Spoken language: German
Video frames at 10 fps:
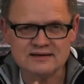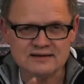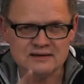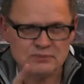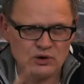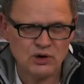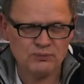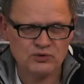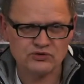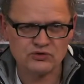die
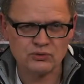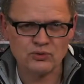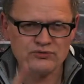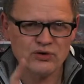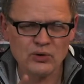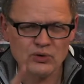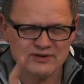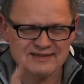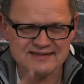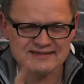beklopptesten und
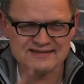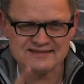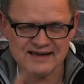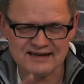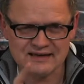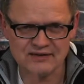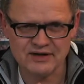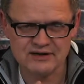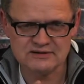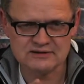verrücktesten Sachen der
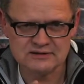Welt